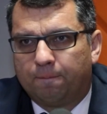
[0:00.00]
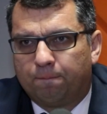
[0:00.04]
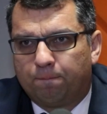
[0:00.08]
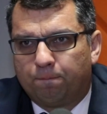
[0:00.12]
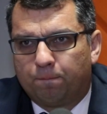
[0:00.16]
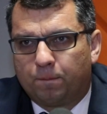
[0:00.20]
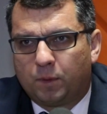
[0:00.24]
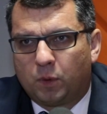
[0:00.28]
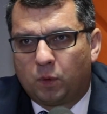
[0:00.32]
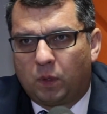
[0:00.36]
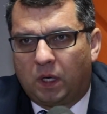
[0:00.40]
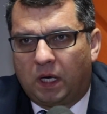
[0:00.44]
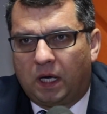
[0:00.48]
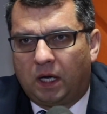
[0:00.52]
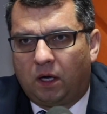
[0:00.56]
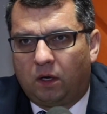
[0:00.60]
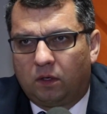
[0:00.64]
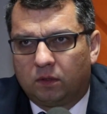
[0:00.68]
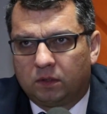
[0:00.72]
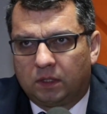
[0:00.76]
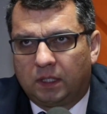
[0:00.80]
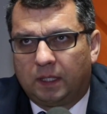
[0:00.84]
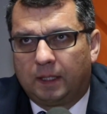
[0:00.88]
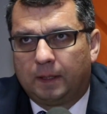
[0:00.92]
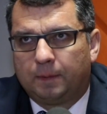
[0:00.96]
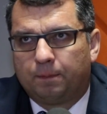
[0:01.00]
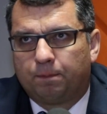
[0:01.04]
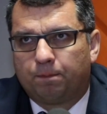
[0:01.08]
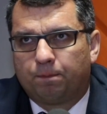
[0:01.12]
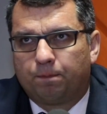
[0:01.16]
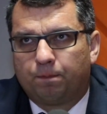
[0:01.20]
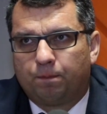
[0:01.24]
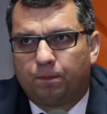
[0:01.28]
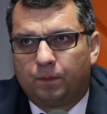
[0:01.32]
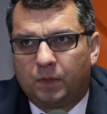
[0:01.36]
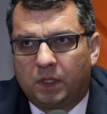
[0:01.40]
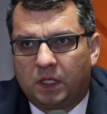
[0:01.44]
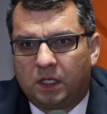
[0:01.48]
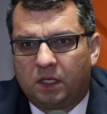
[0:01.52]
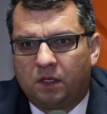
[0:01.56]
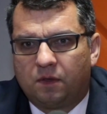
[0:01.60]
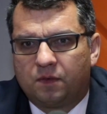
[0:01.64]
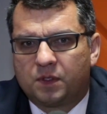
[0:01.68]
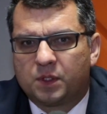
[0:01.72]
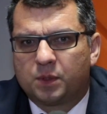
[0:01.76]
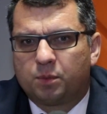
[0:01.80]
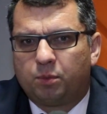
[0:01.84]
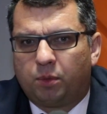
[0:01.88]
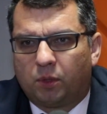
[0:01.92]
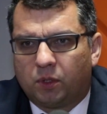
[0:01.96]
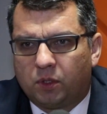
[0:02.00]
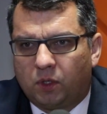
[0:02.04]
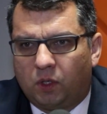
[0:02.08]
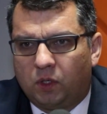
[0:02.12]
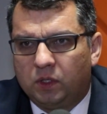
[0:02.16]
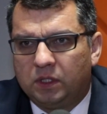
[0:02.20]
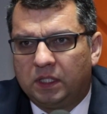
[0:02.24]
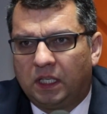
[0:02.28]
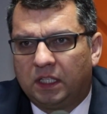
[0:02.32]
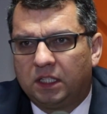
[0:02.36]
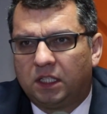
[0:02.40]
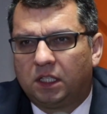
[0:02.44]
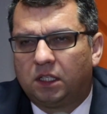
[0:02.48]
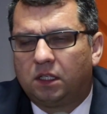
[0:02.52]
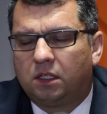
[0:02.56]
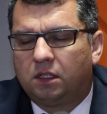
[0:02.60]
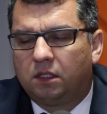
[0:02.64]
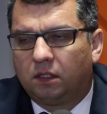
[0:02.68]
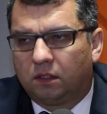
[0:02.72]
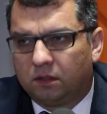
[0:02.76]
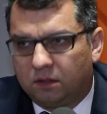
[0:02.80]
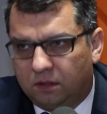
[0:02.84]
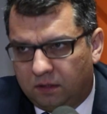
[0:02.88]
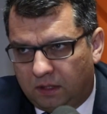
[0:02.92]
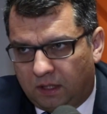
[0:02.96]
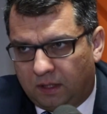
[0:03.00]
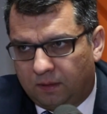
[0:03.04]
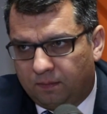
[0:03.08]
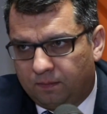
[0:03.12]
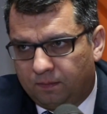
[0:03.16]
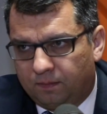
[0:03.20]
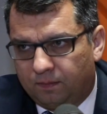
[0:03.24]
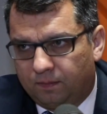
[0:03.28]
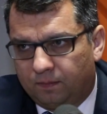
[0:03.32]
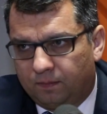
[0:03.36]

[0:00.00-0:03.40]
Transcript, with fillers: była ona mm, spokojna i godna.